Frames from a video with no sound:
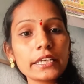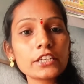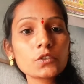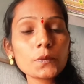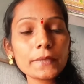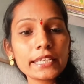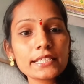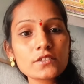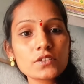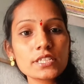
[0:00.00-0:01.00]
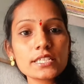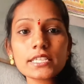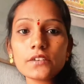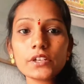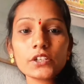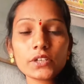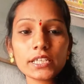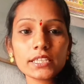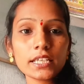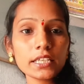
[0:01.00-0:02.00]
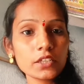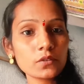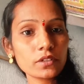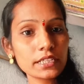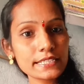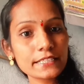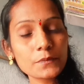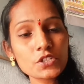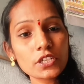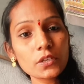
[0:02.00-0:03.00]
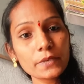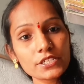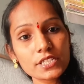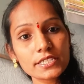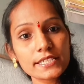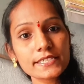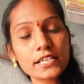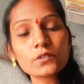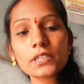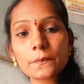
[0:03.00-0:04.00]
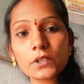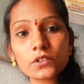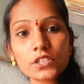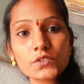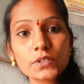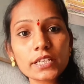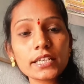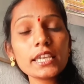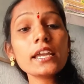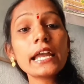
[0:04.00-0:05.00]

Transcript: ఈ గ్రూప్ లింక్స్ వచ్చేసి ఈ వీడియో కింద నేను డిస్క్రిప్షన్లో మెన్షన్ చేస్తాను తప్పకుండా చూడండి